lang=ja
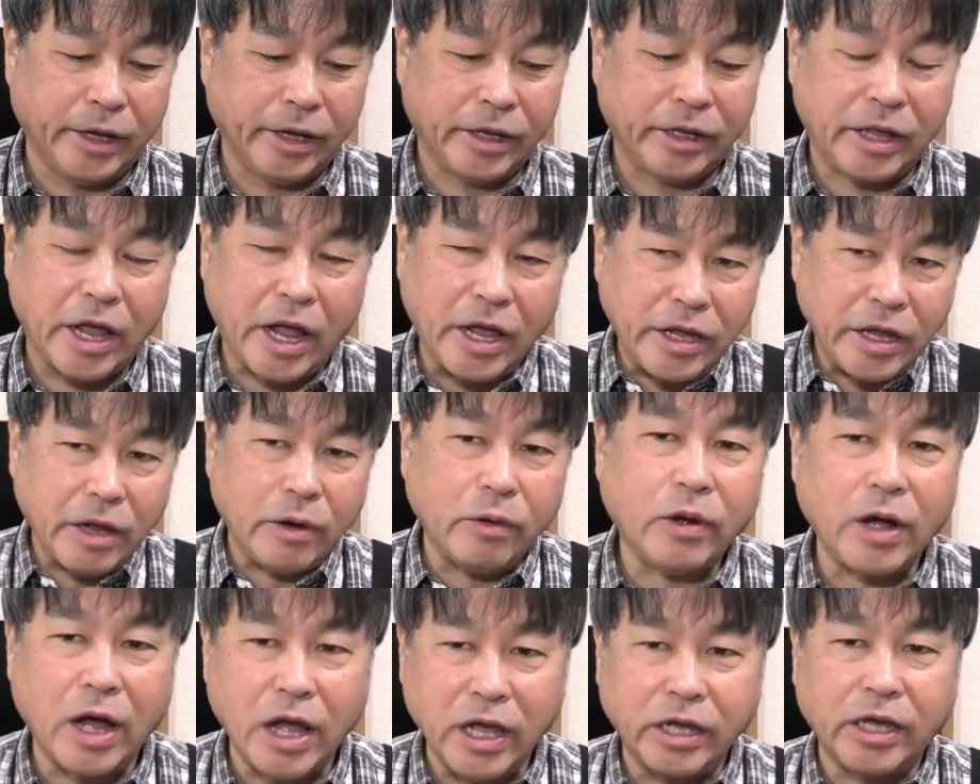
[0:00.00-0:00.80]
タイヤ
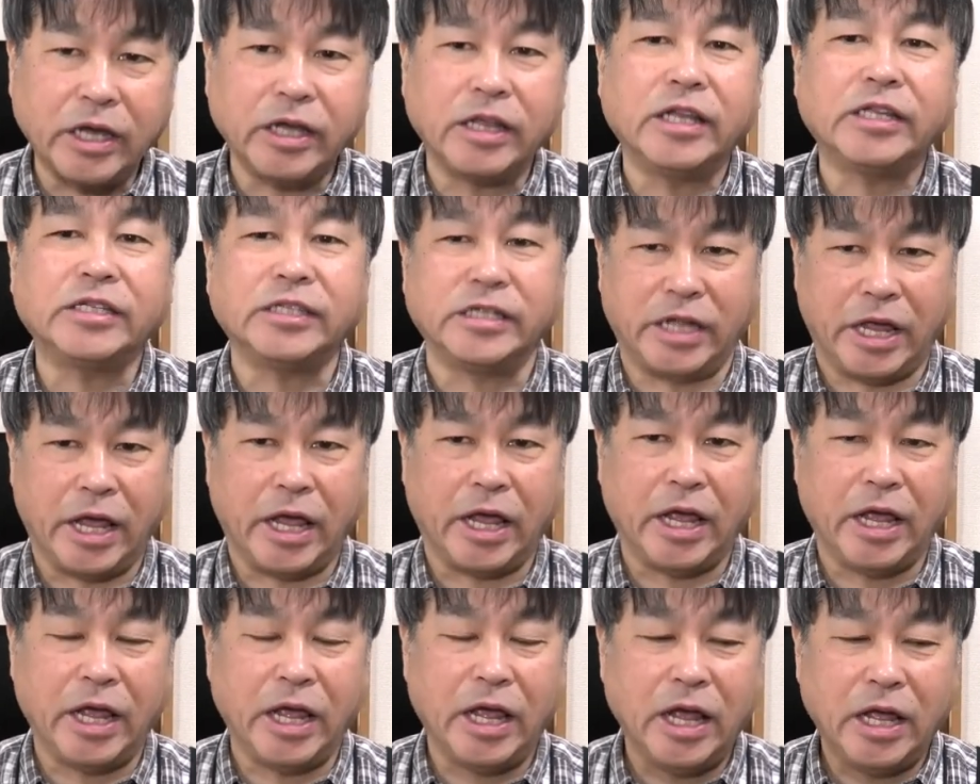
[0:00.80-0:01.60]
の外形です
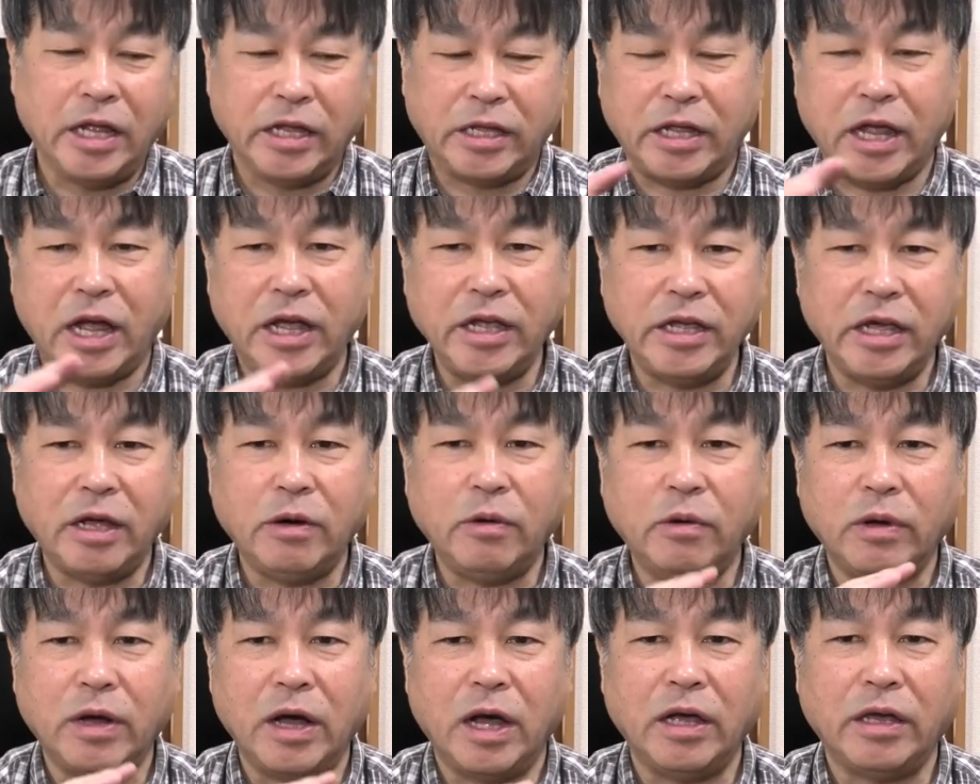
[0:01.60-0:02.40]
ねタイヤ
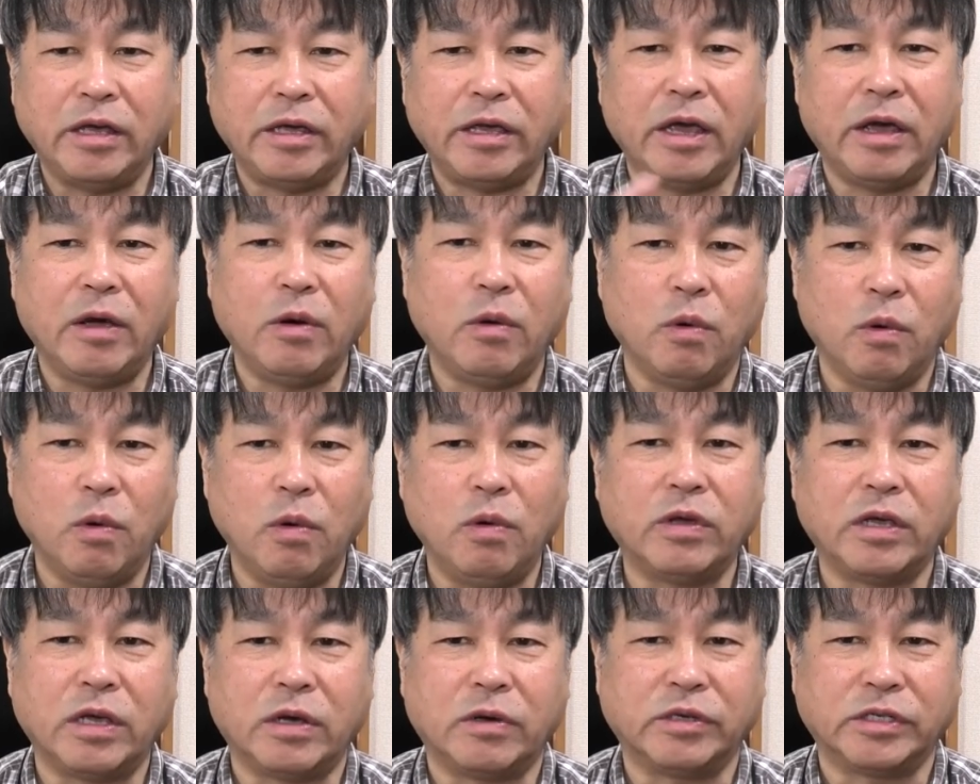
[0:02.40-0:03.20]
の外形を
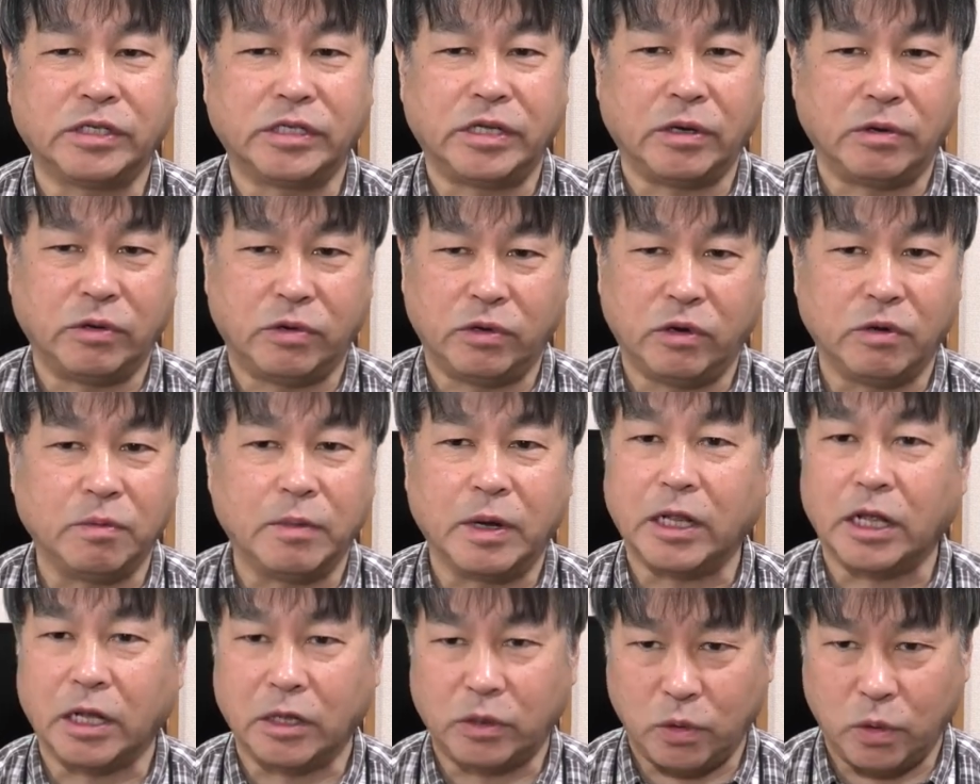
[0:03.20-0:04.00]
大きくしてる
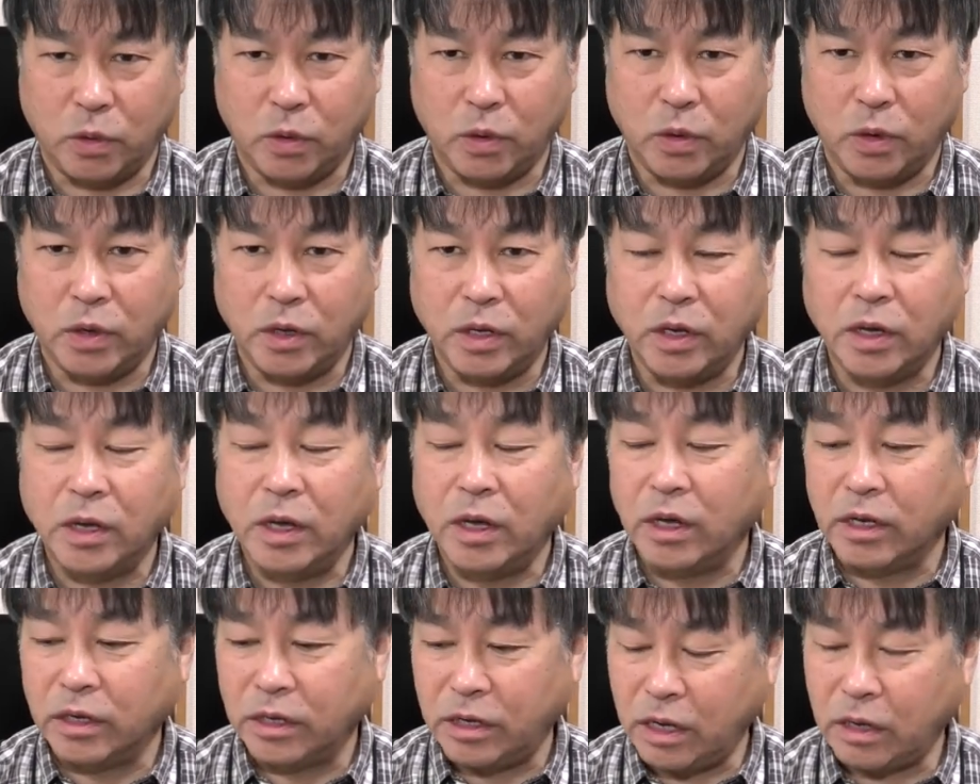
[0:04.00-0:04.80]
車だと
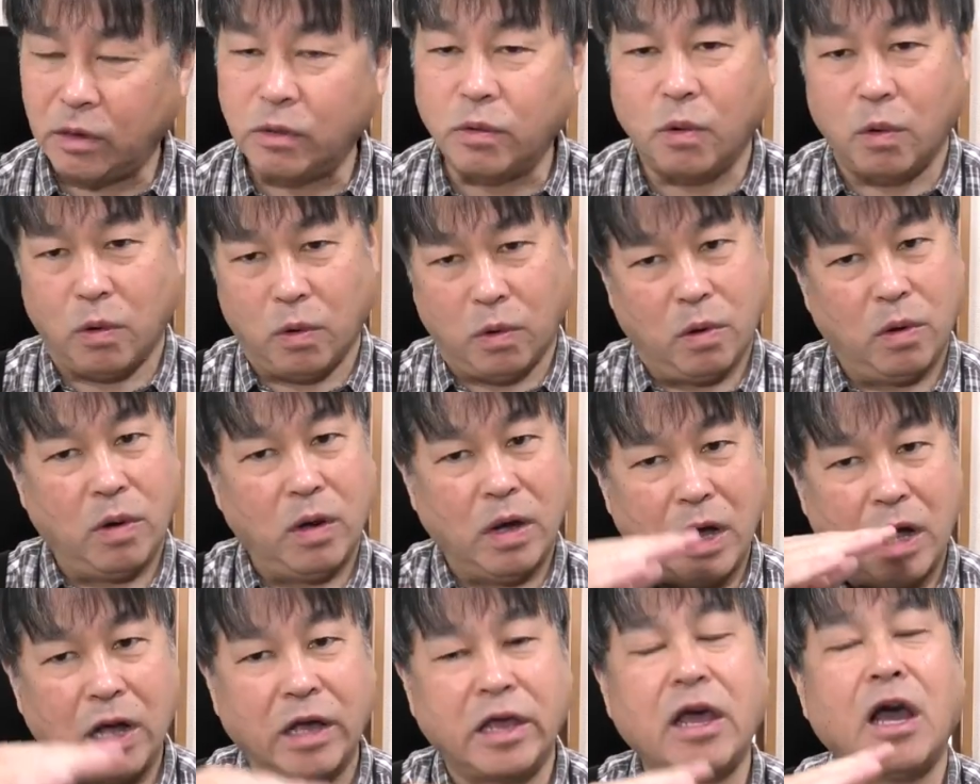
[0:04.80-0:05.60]
結構
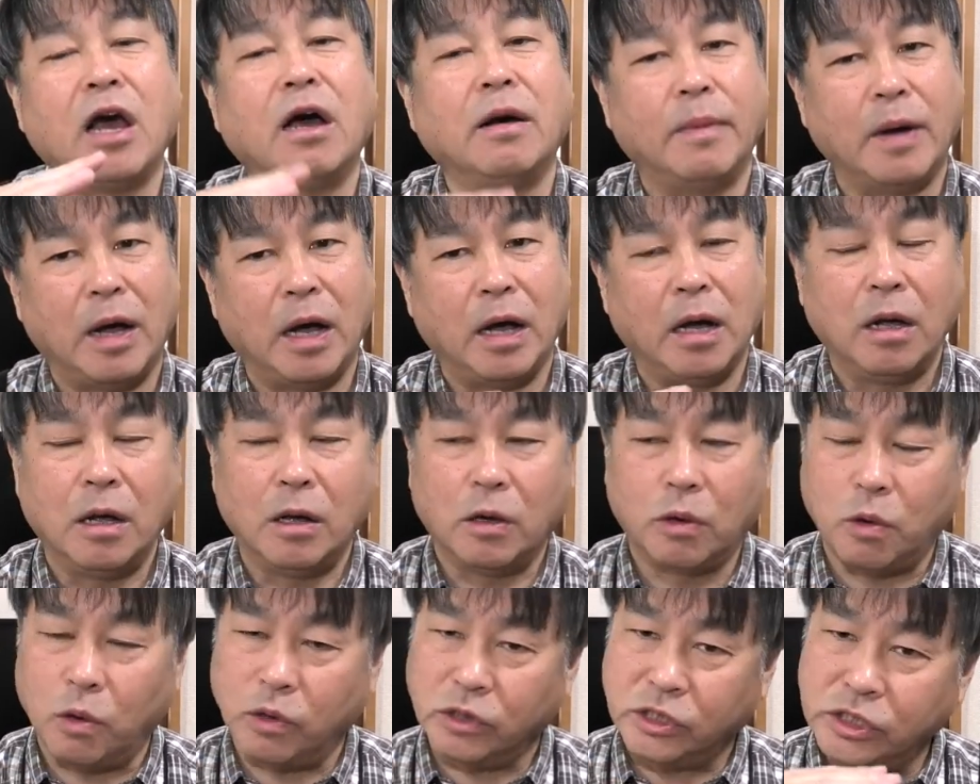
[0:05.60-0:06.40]
上げ幅
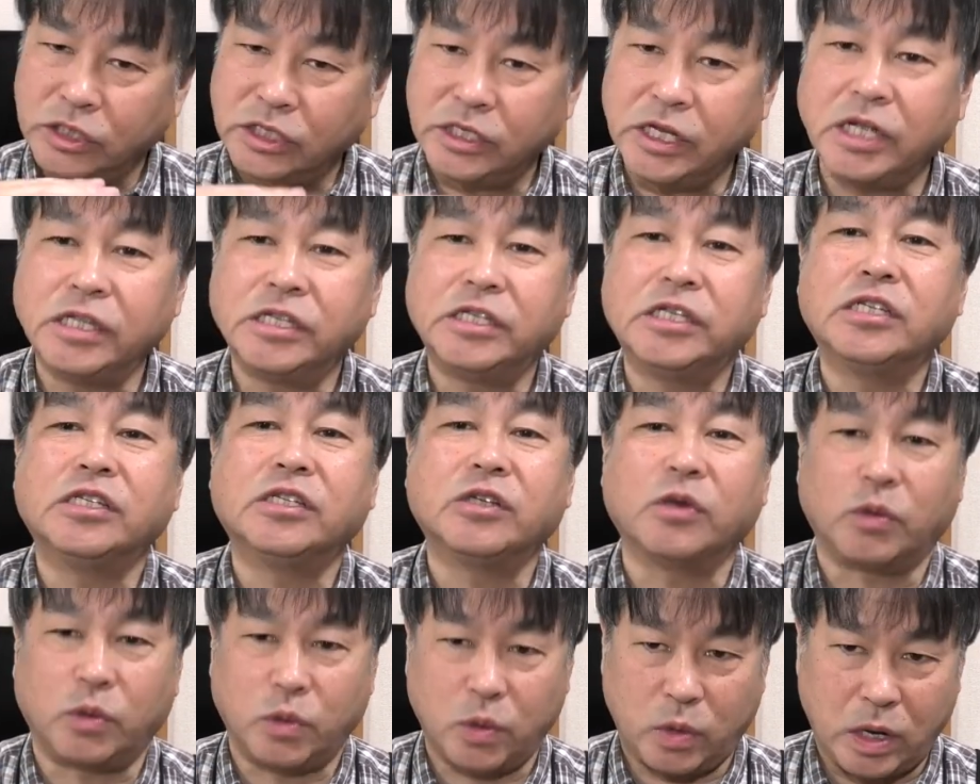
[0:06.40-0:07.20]
50センチ以
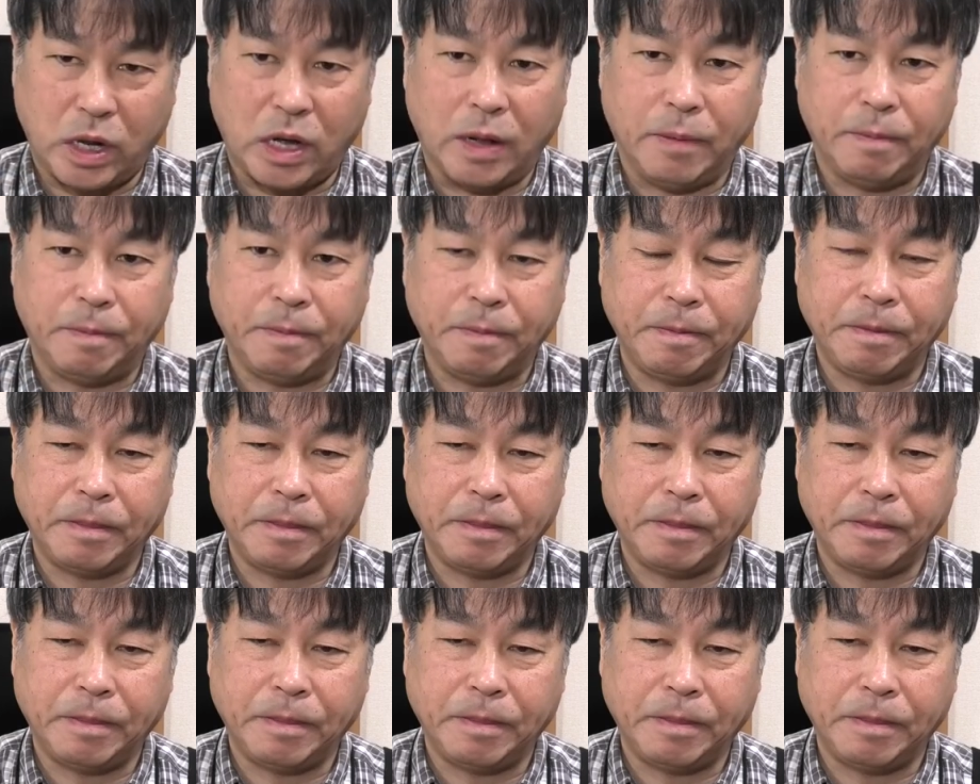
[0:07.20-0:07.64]
上とか